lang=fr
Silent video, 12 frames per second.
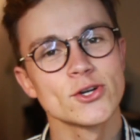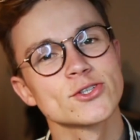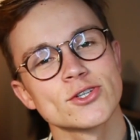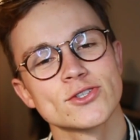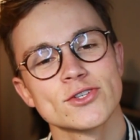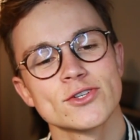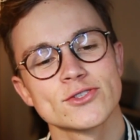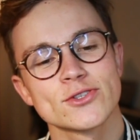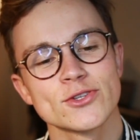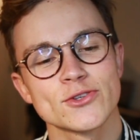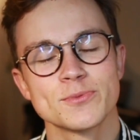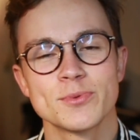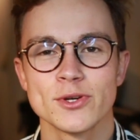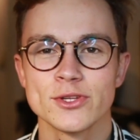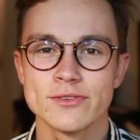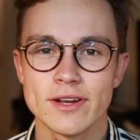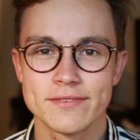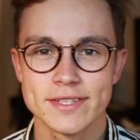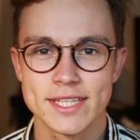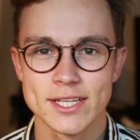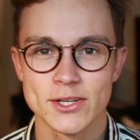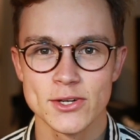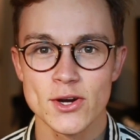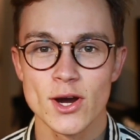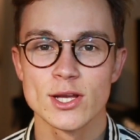Aujourd'hui on se retrouve pour une nouvelle vidéo